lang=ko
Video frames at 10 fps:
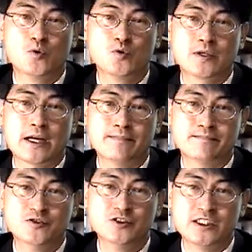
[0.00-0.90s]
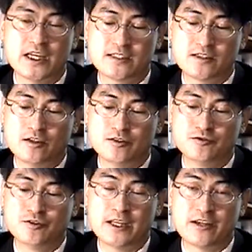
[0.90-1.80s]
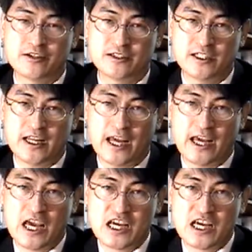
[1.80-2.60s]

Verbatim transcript: 고유값 문제에서 유래되었는데